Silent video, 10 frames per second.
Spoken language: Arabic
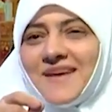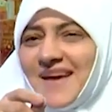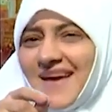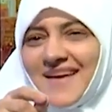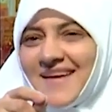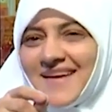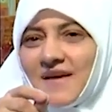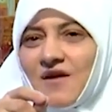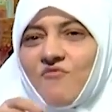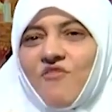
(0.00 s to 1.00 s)
إيه
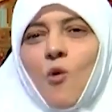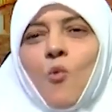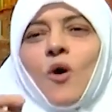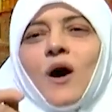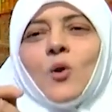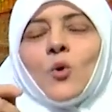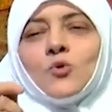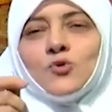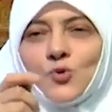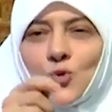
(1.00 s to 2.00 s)
فوق
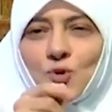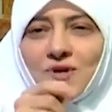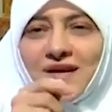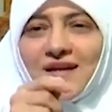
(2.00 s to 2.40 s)
القصور